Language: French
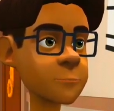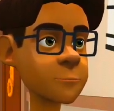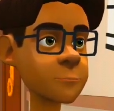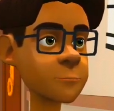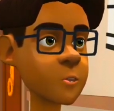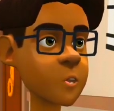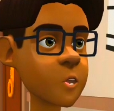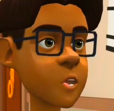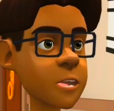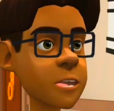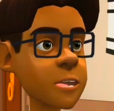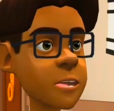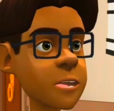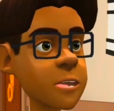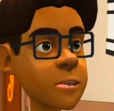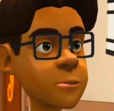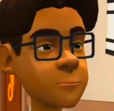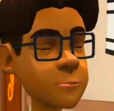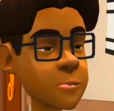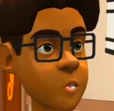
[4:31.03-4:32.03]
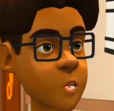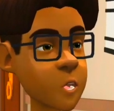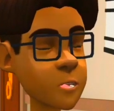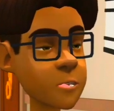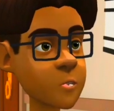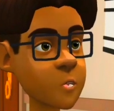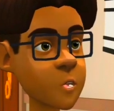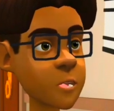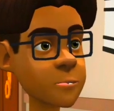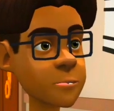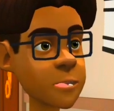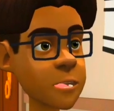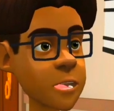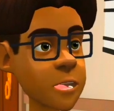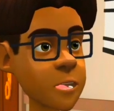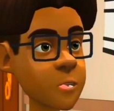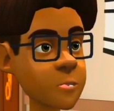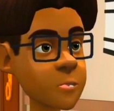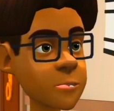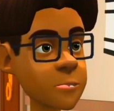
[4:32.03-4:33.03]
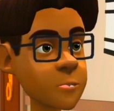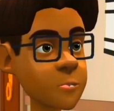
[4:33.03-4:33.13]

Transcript: sur euh, votre pull,